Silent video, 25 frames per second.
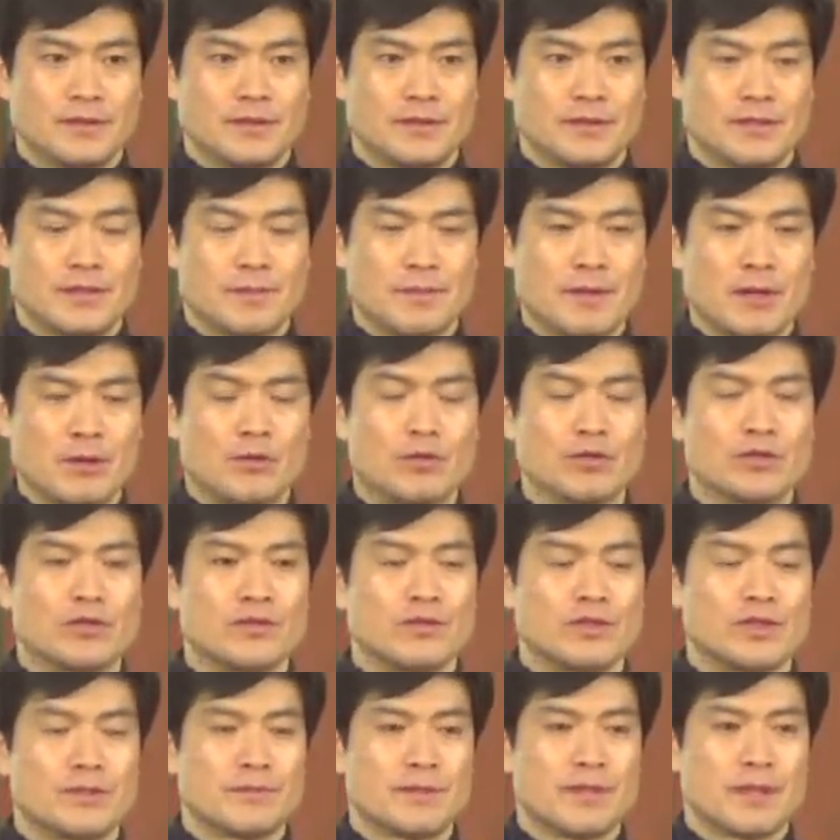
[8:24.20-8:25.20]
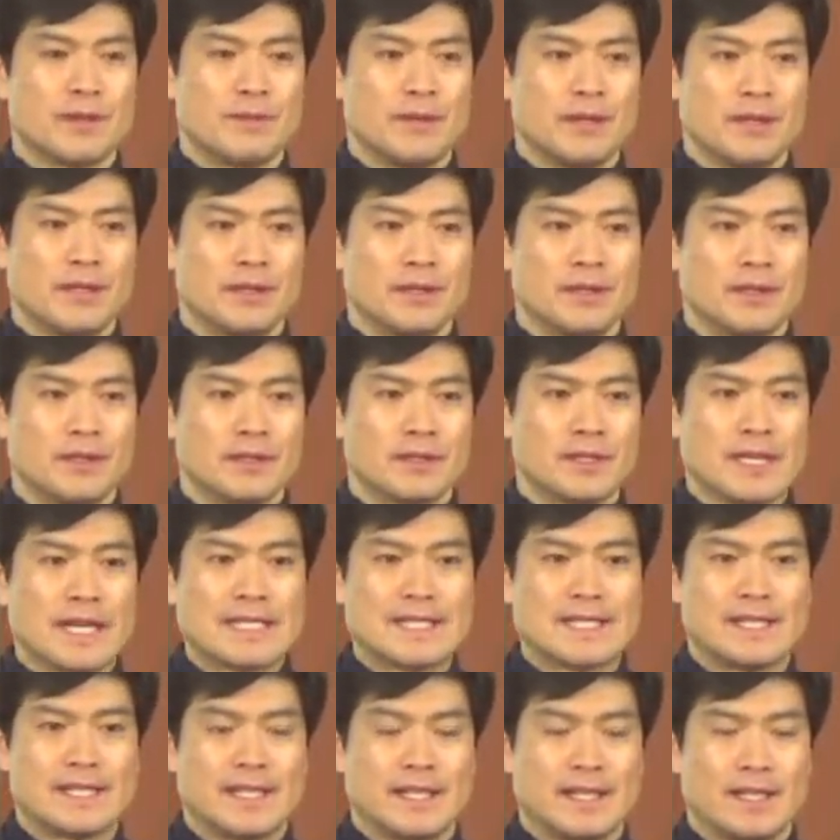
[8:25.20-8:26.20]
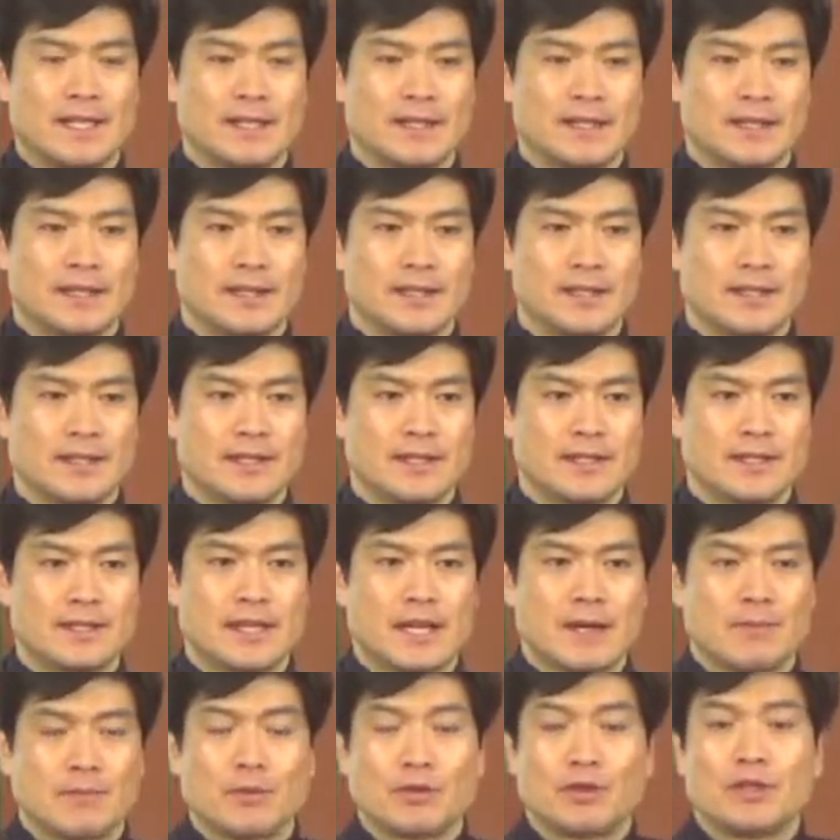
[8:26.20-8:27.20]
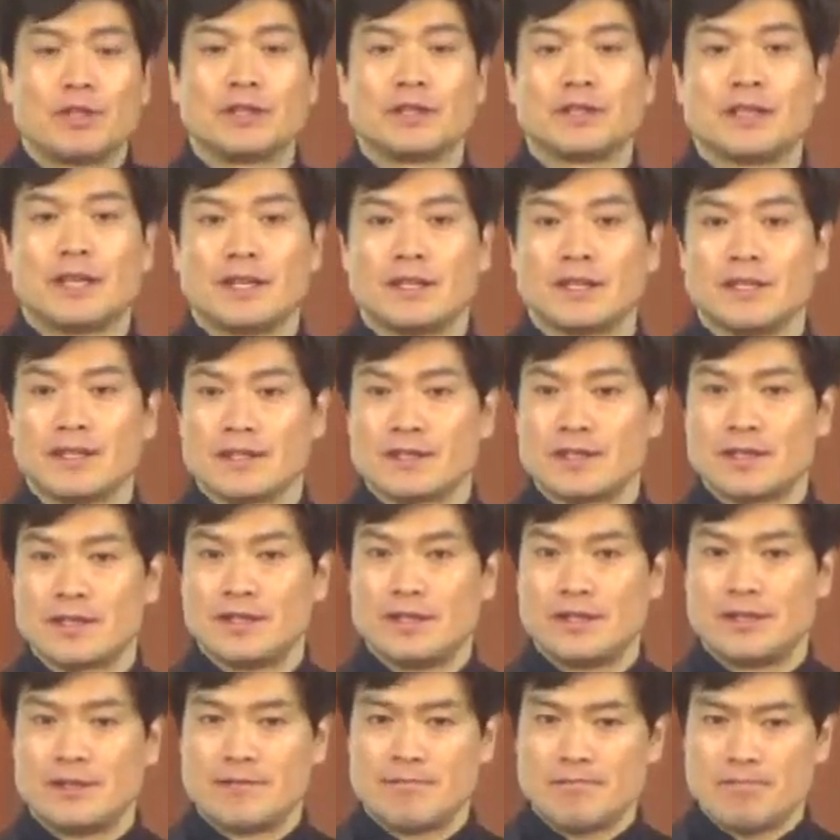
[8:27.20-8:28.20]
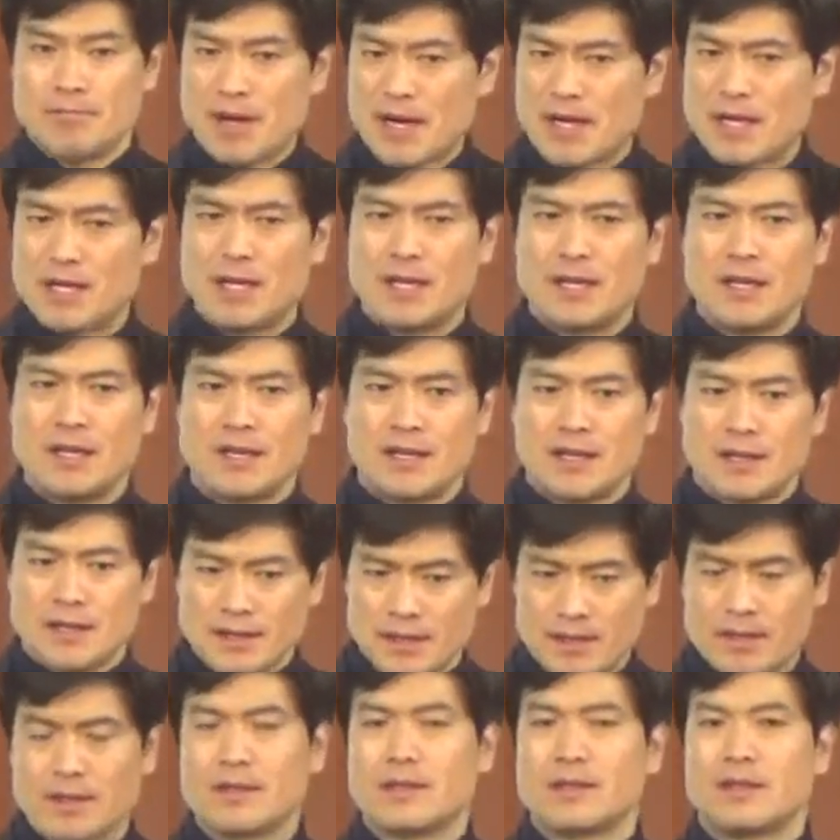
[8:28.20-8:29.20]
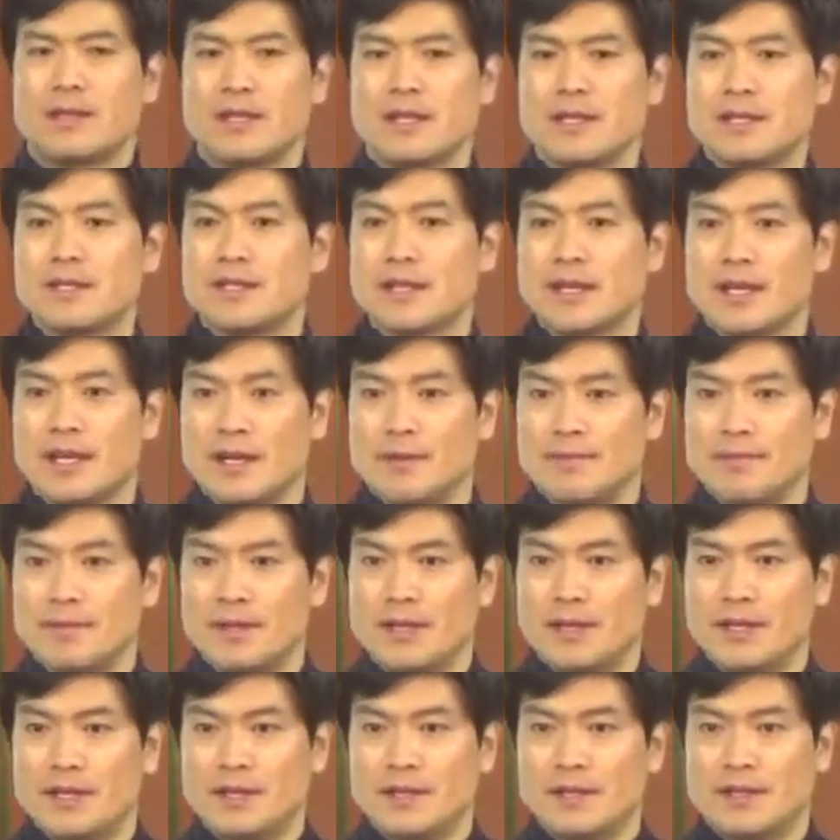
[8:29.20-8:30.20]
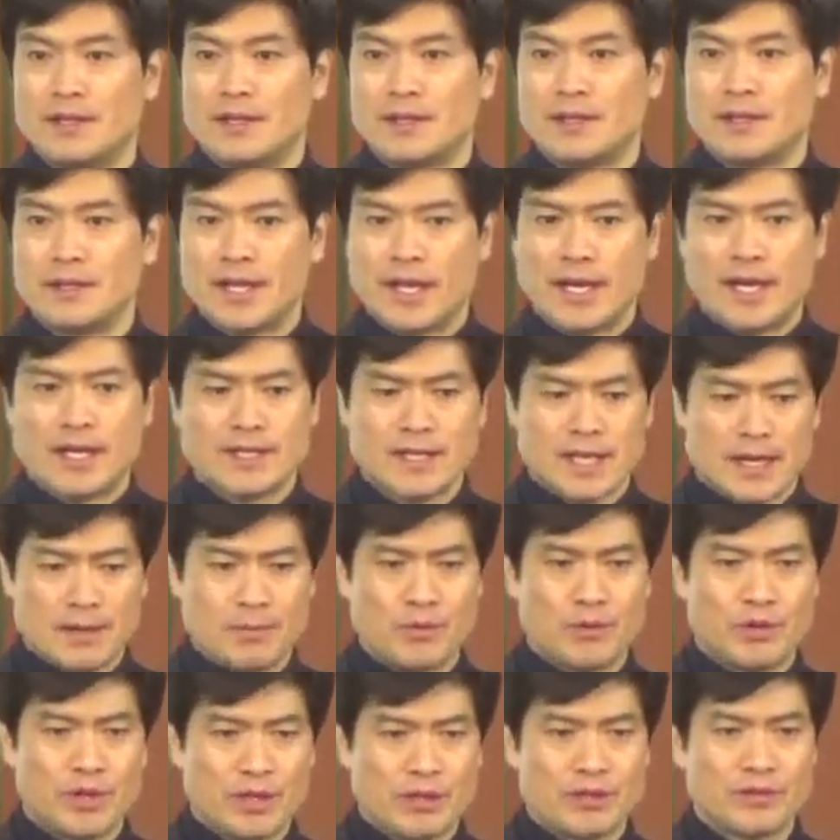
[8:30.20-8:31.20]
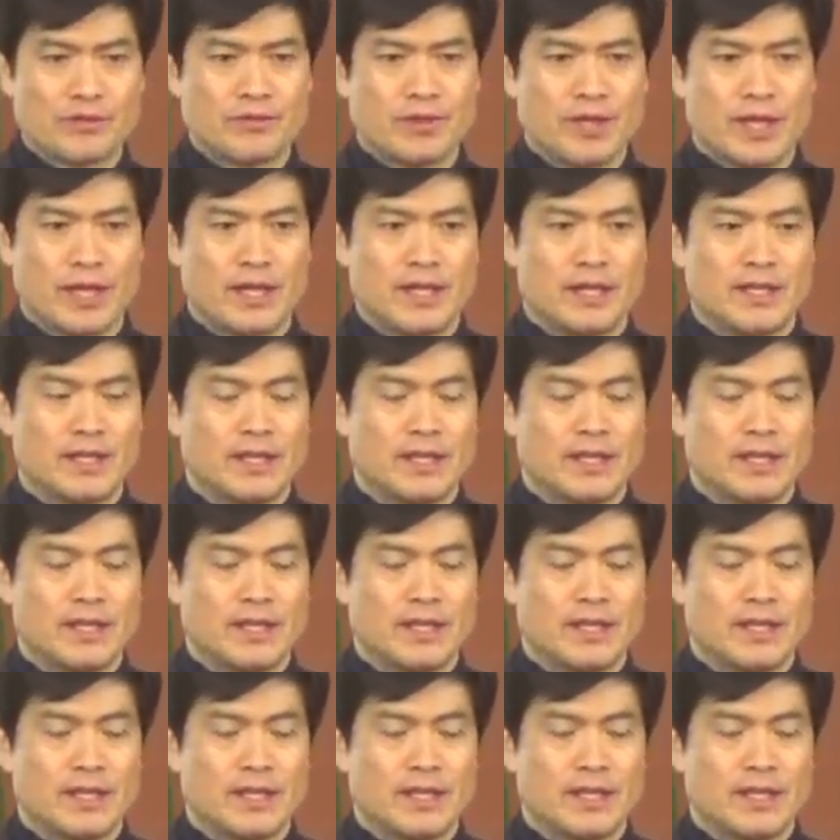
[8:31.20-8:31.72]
정말 고치고 싶다면 자신이 잘못되었다는 것을 빨리 인정해야 합니다. 내가 잘못되었구나.